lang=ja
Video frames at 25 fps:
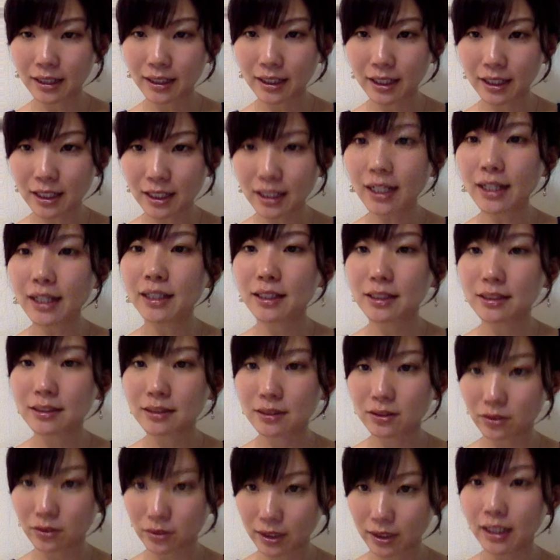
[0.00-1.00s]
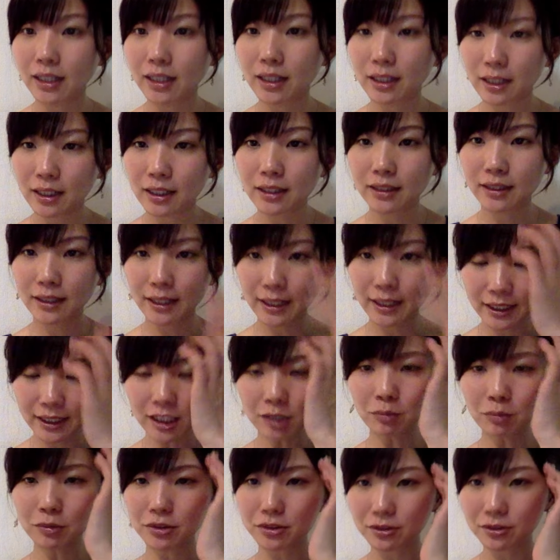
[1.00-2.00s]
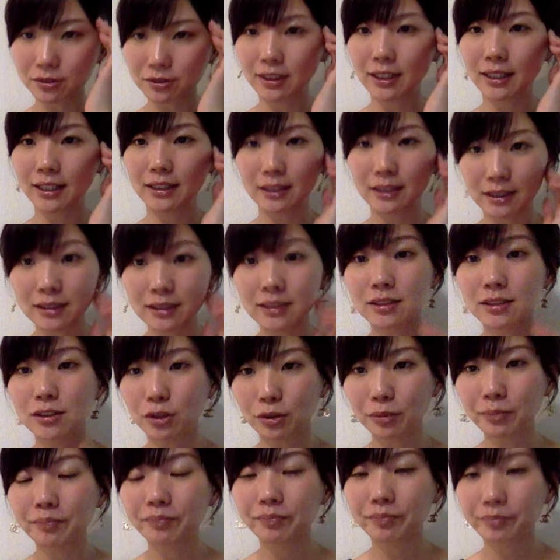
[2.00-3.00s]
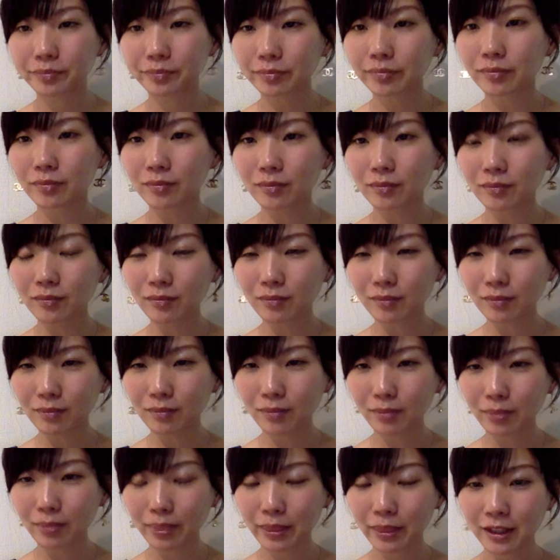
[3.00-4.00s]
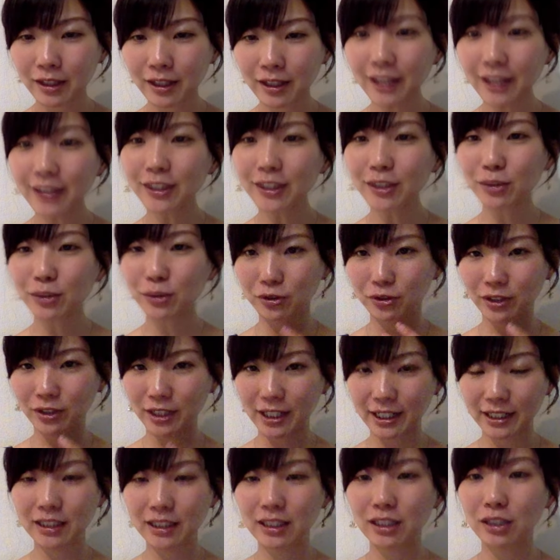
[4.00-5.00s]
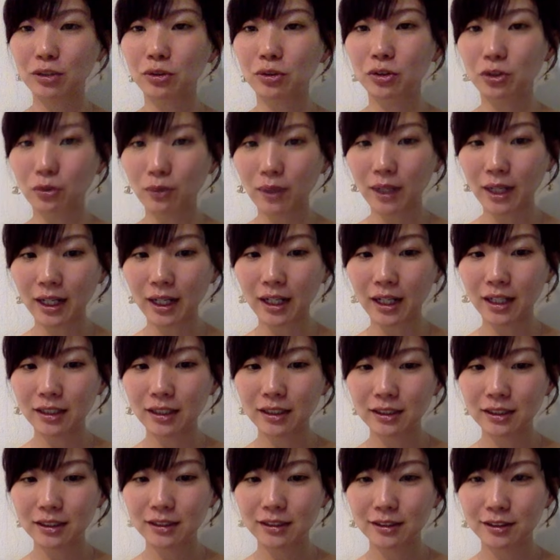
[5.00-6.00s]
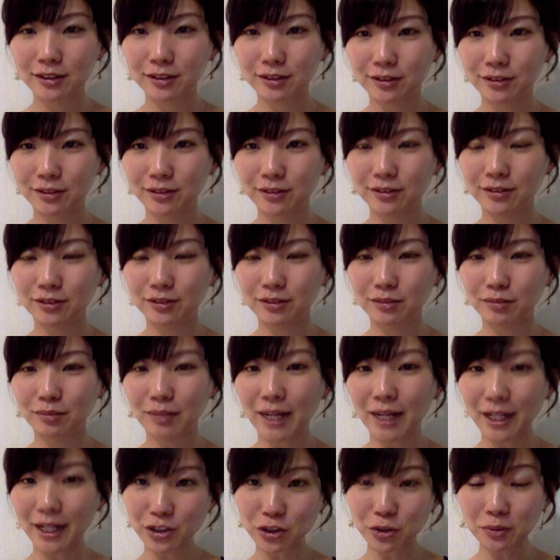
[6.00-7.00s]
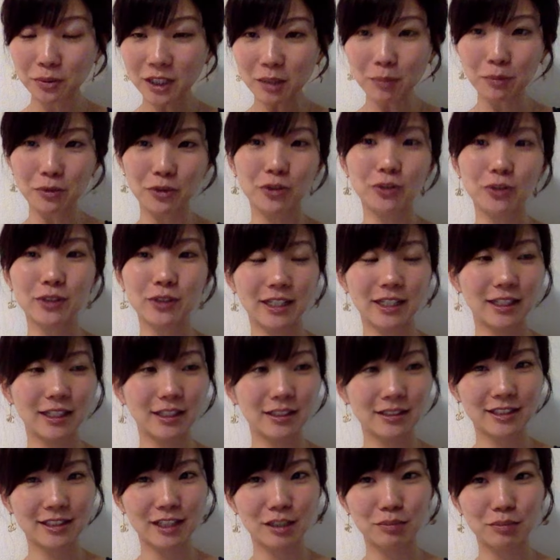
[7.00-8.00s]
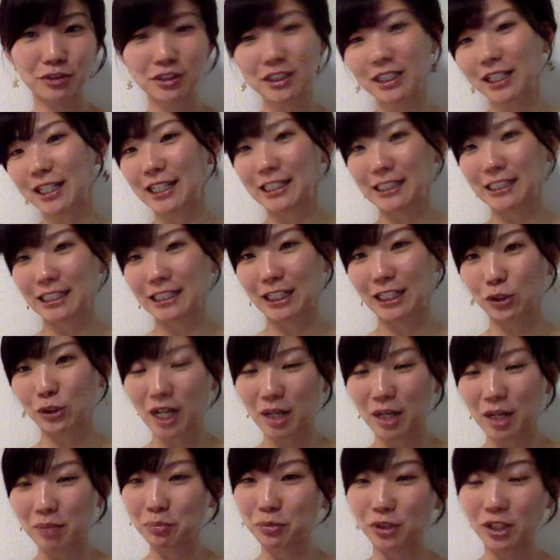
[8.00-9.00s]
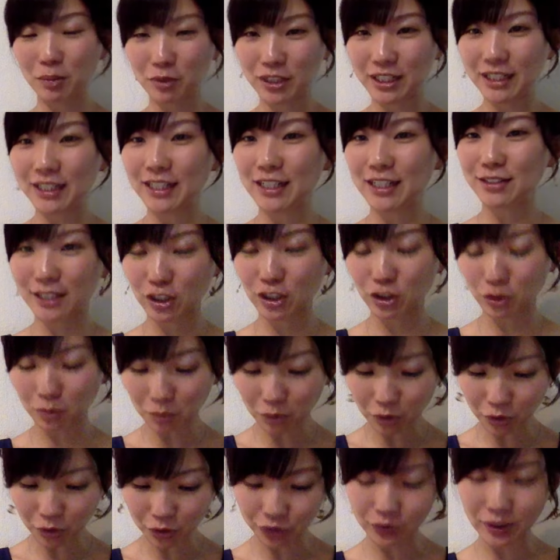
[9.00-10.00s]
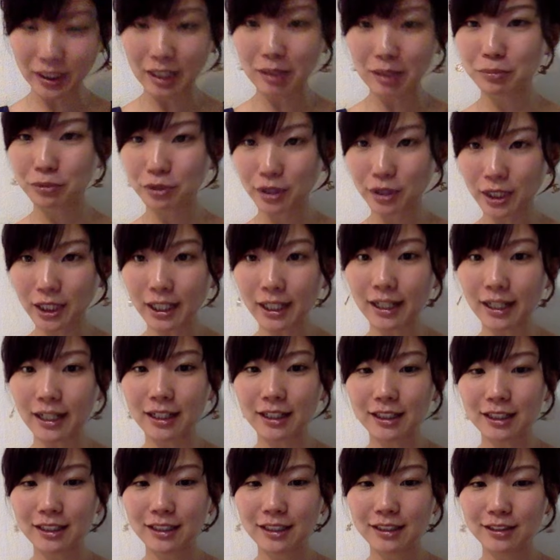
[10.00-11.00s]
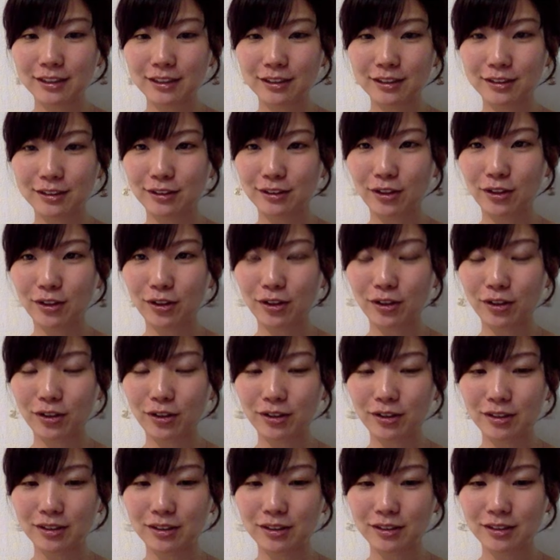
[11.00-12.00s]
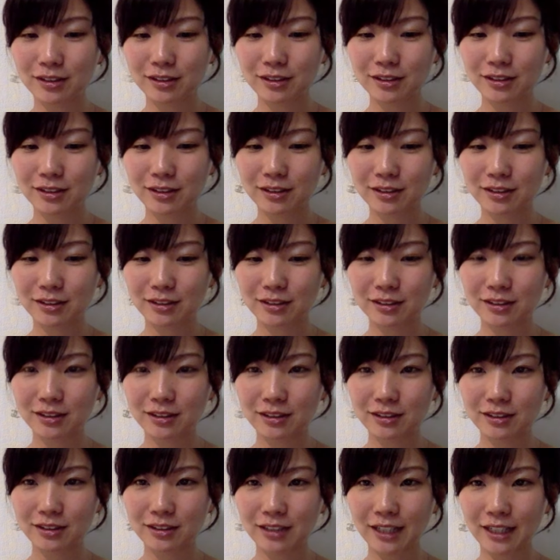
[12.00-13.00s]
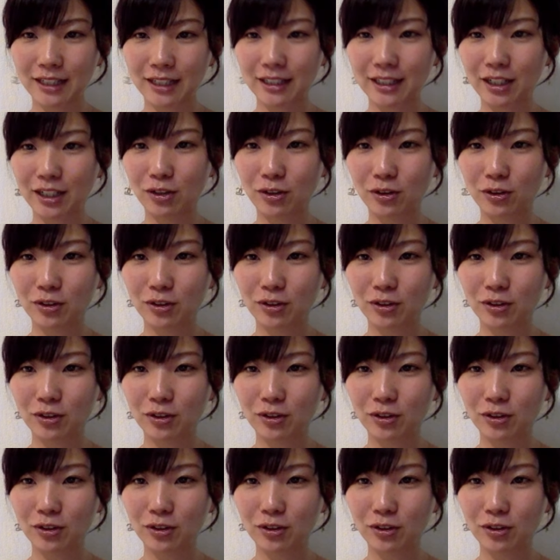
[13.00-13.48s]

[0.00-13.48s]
きないですよね。誰でもそうなんですよ。やったことないってことはうん、まあ、遊びでもそうじゃないですか。ぶっちゃけじゃあトランプでもいいですけども、トランプでうんとなんだろう